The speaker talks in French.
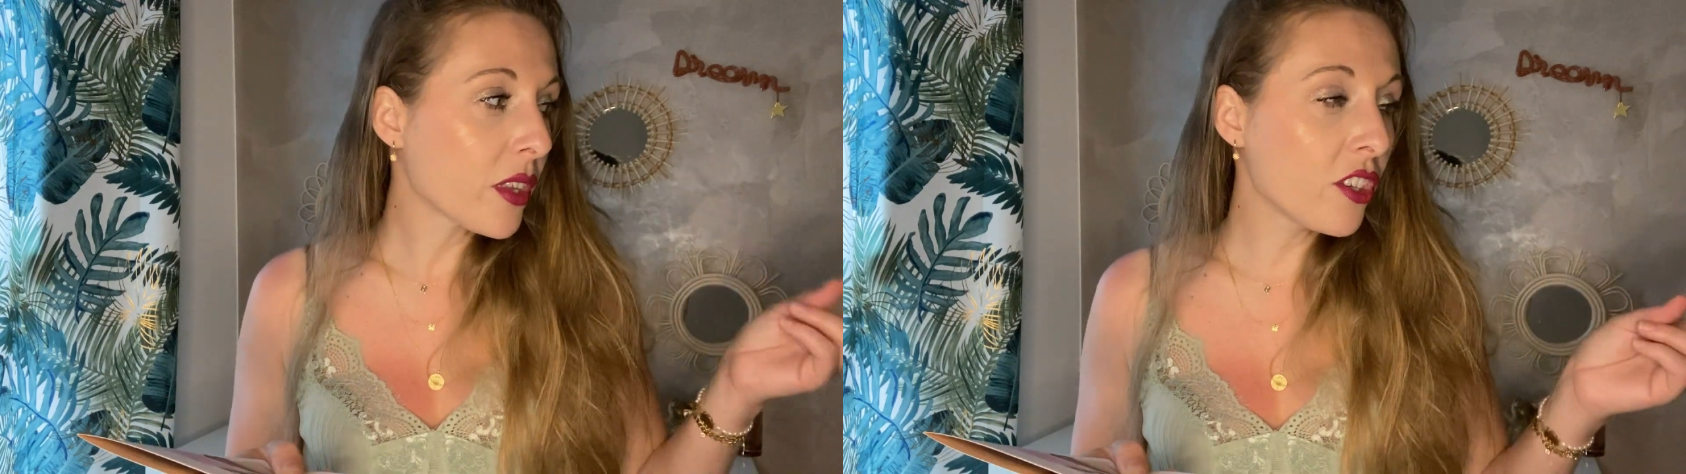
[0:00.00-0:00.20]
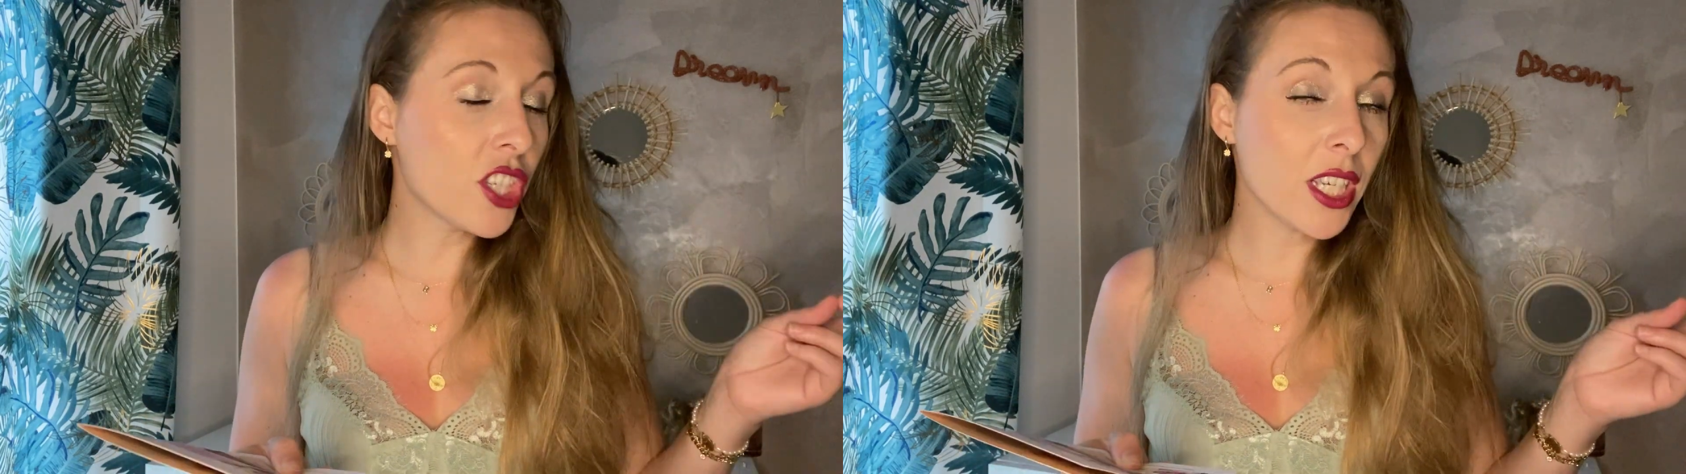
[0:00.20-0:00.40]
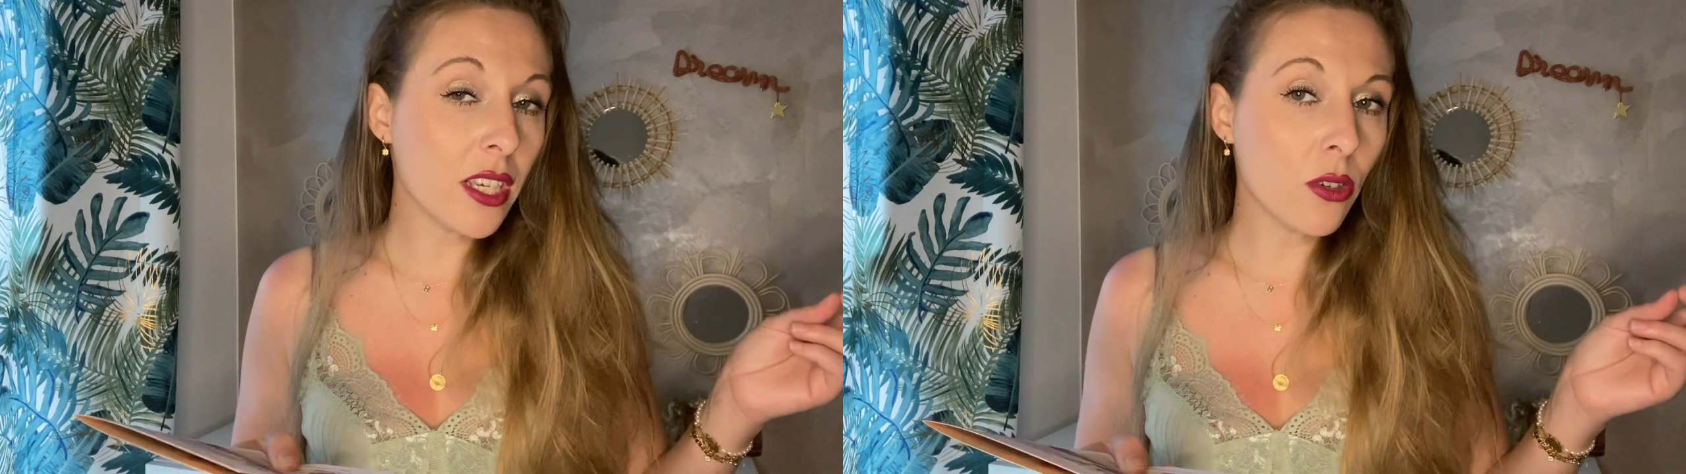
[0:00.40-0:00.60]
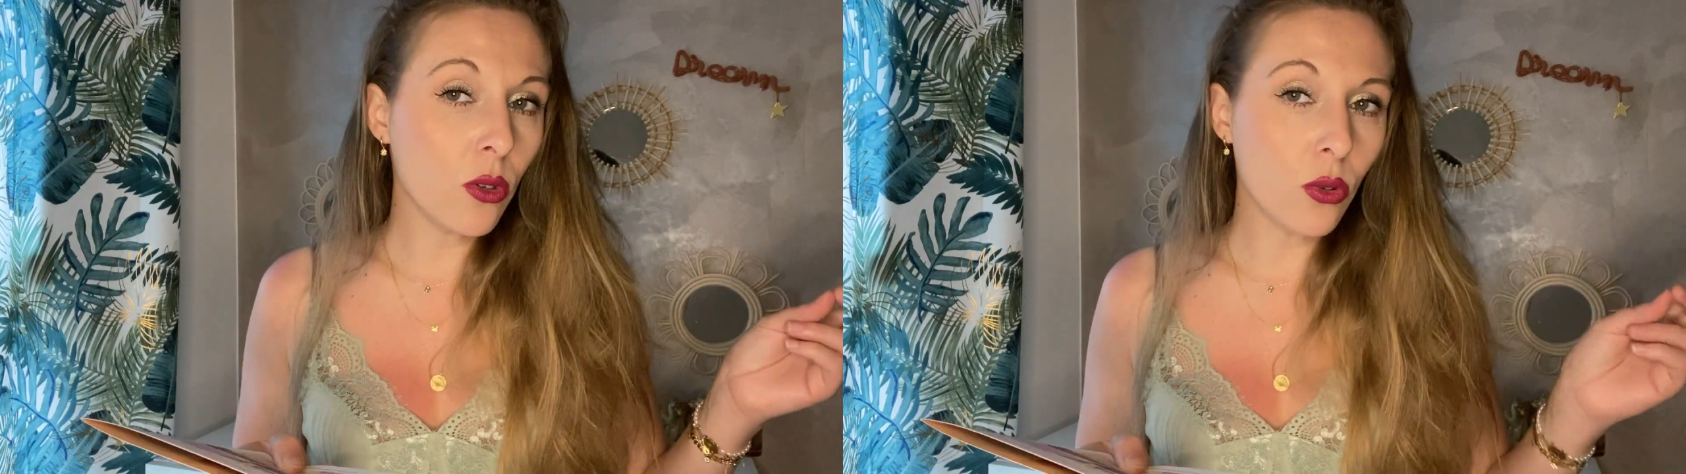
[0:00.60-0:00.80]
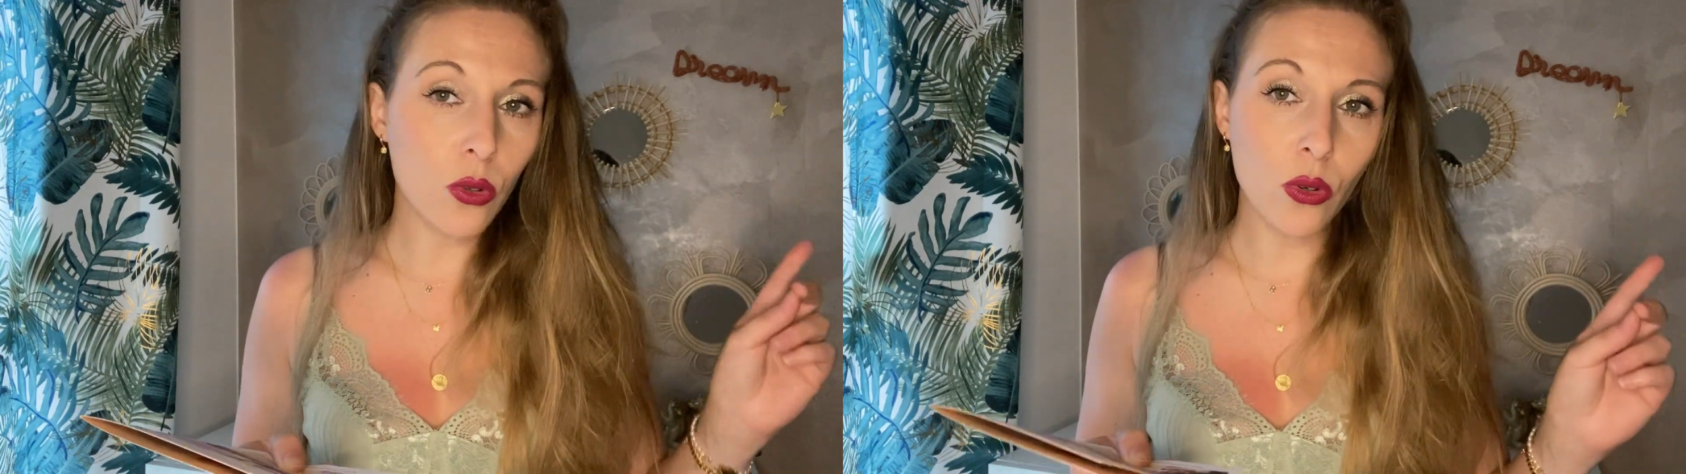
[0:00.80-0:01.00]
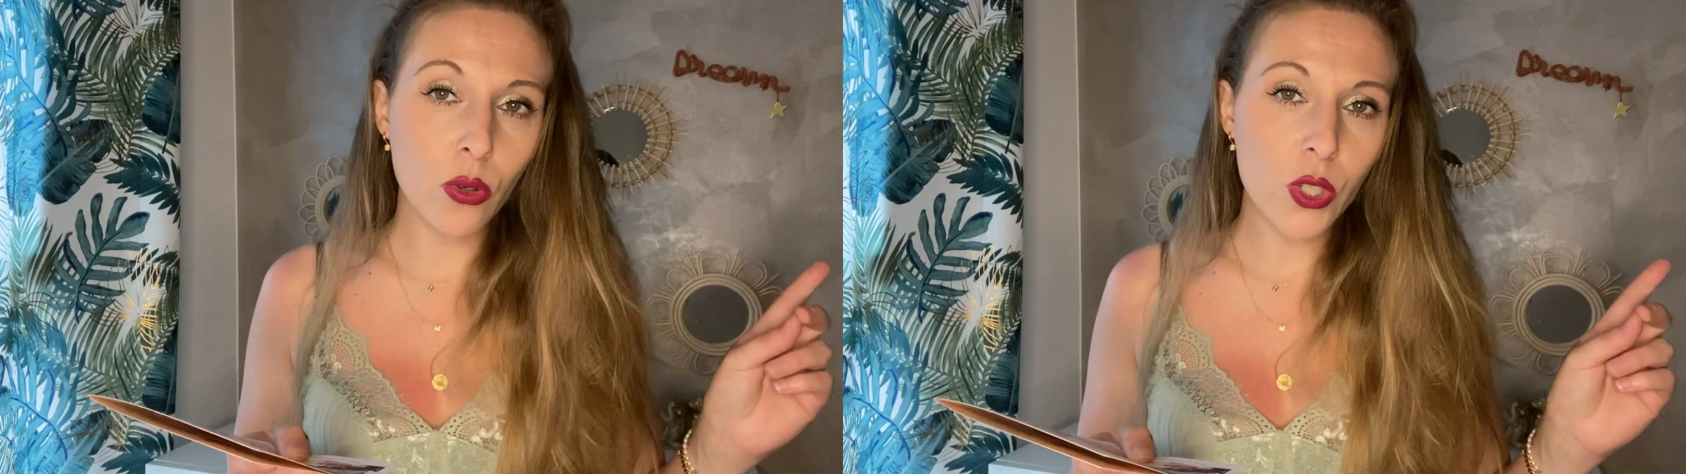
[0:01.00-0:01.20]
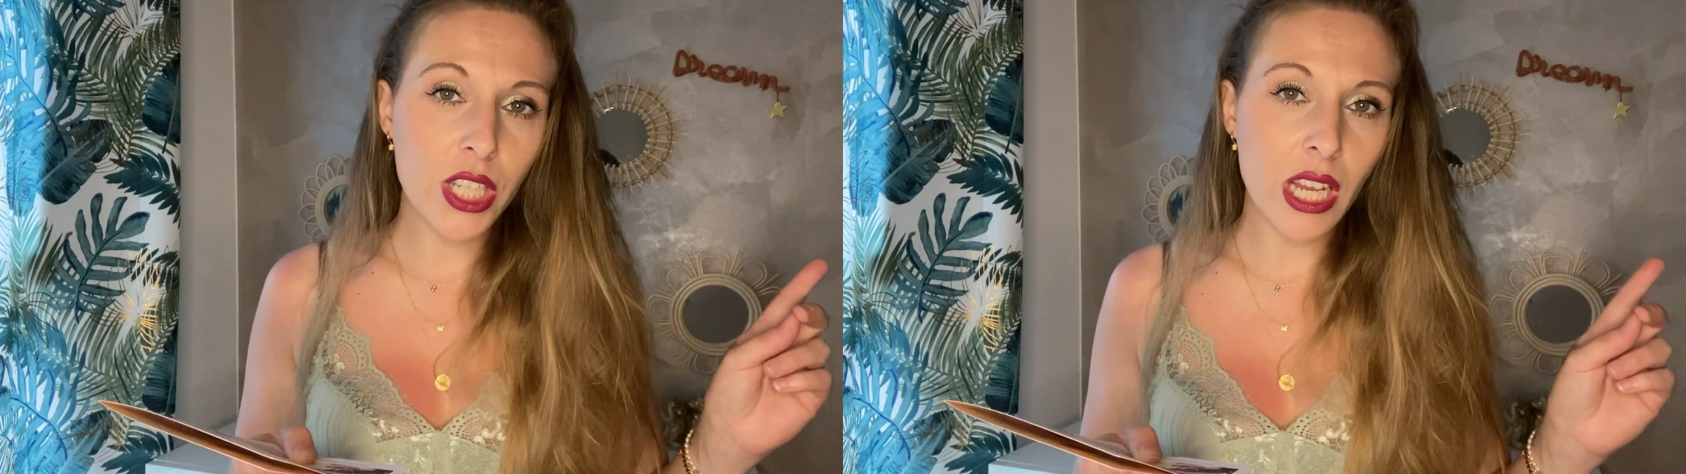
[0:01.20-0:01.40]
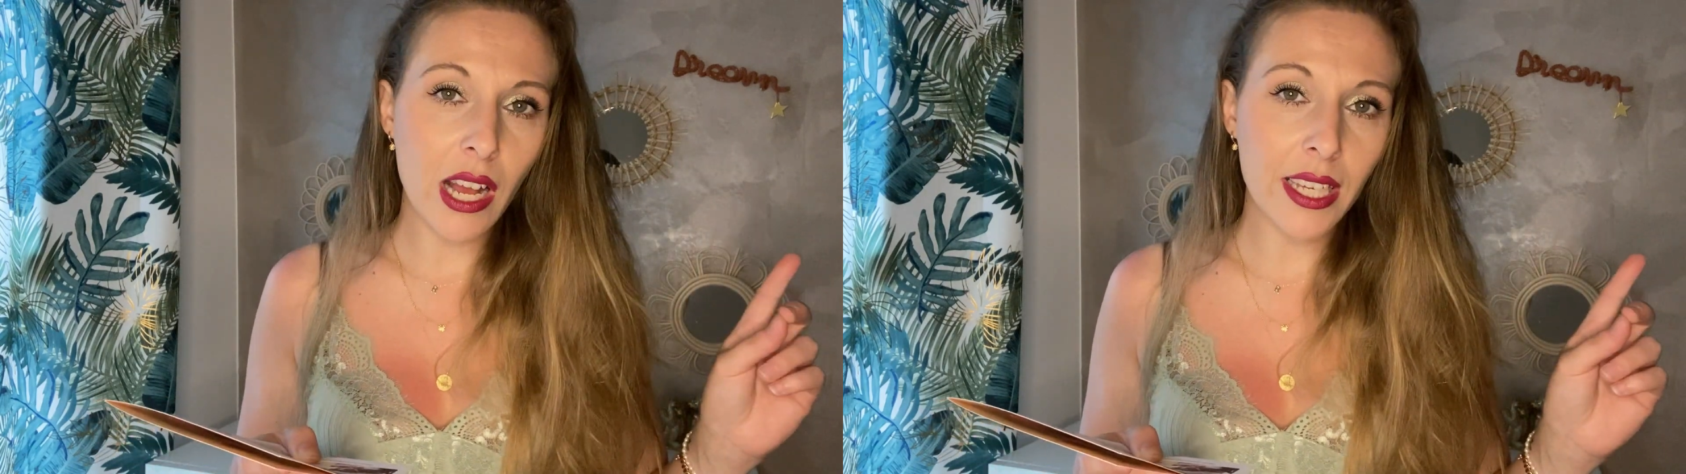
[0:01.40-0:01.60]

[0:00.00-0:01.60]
J'ai le gros chat